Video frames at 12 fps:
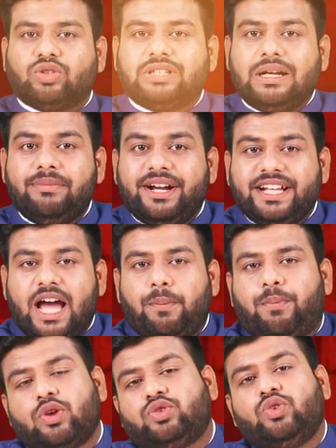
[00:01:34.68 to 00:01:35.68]
সোশ্যাল মিডিয়ায়
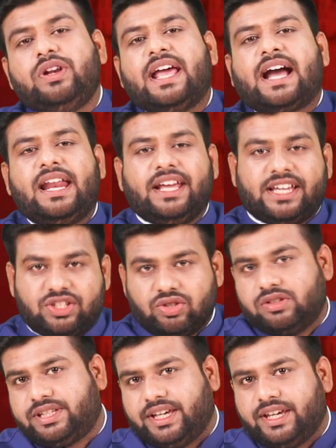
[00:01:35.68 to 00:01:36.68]
প্রচুর লেখালেখি
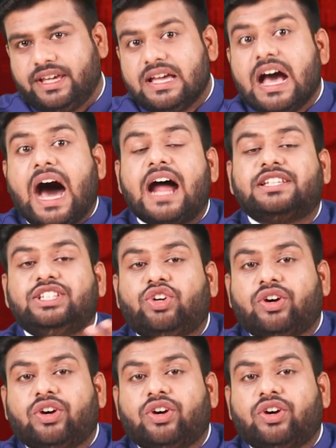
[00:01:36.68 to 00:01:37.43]
চলছে আরজি